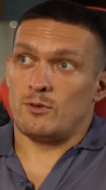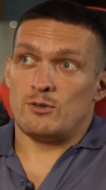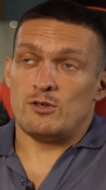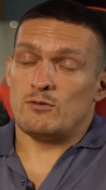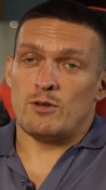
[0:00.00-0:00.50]

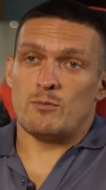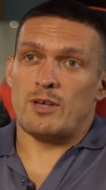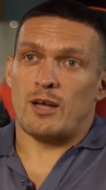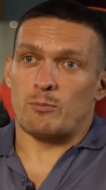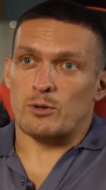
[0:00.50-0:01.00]
ничего не
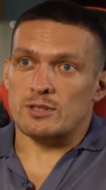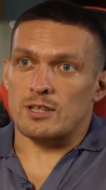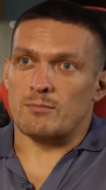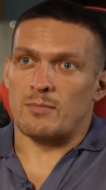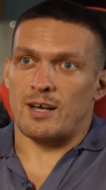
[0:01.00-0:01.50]
меняет,
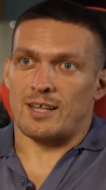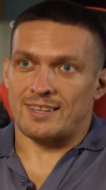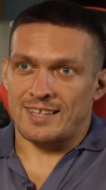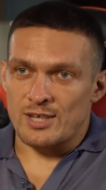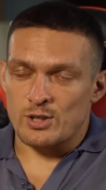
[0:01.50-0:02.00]
просто мы
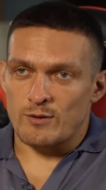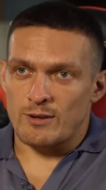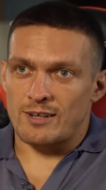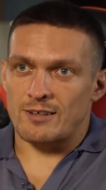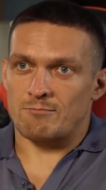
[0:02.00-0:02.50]

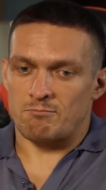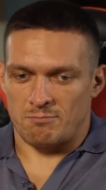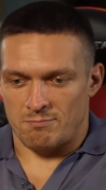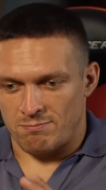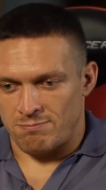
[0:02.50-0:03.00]
оттачивали
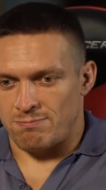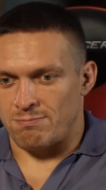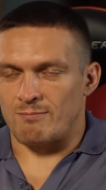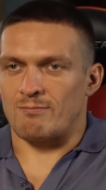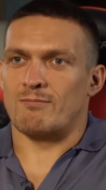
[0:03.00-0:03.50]

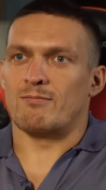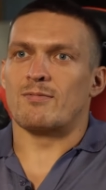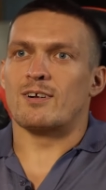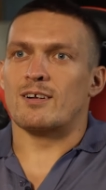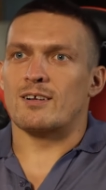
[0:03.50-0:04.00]

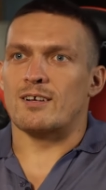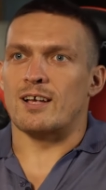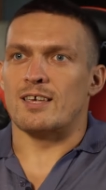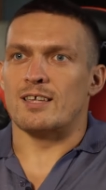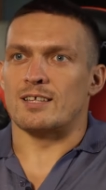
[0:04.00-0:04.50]

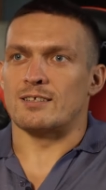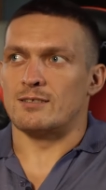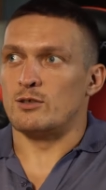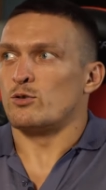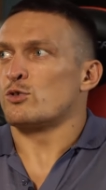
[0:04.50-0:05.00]
какие-то,
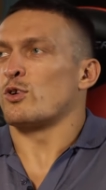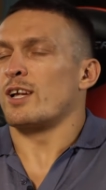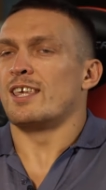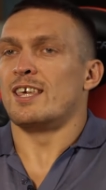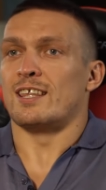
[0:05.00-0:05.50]
не то что
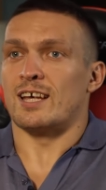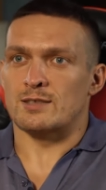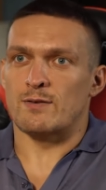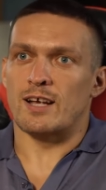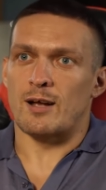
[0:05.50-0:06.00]
какие-то, а
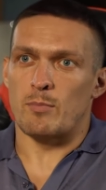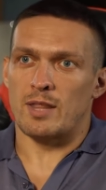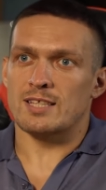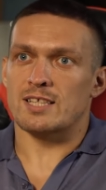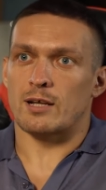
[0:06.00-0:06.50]
свои
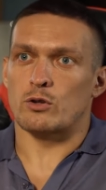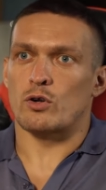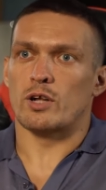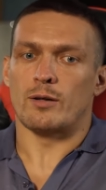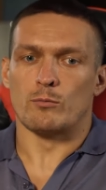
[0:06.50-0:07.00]
комбинации,
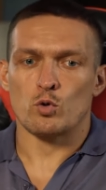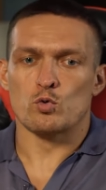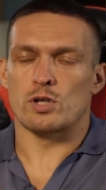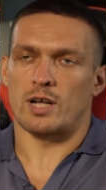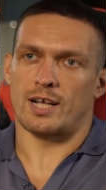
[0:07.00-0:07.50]
которые нам
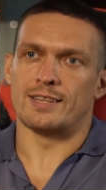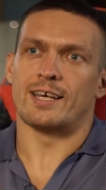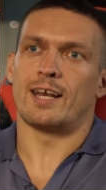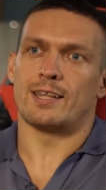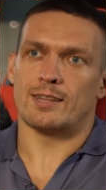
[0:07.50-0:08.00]
нужно
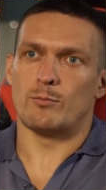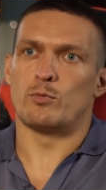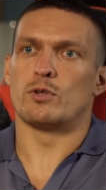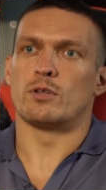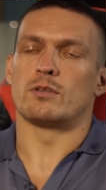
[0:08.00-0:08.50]
конкретно
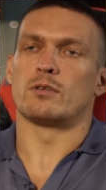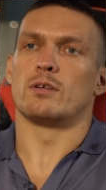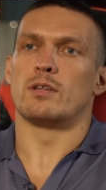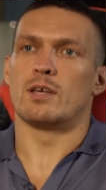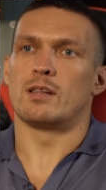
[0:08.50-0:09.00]
будет
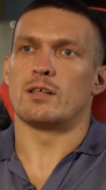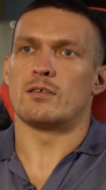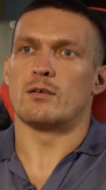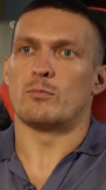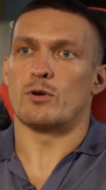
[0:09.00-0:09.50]
э,
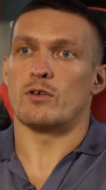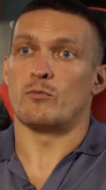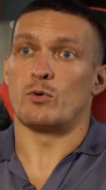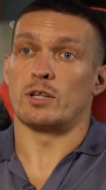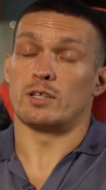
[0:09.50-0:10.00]
делать
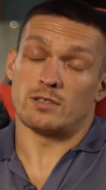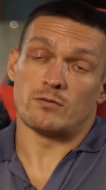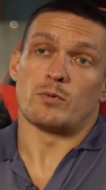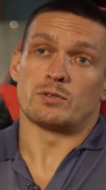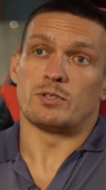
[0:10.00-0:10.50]
против Мурата. Если
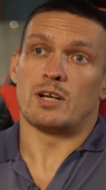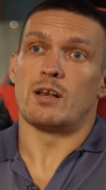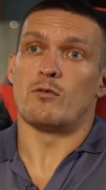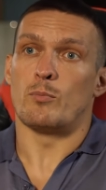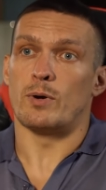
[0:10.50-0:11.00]
мы
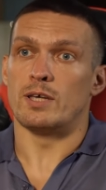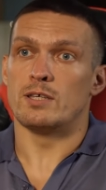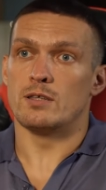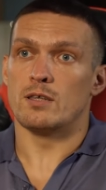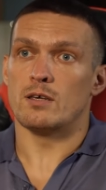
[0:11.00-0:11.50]
смотрели его
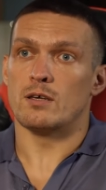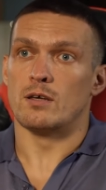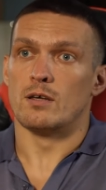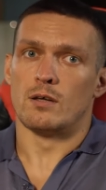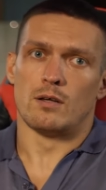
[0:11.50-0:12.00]

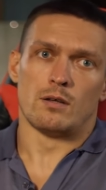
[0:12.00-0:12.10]
поединки,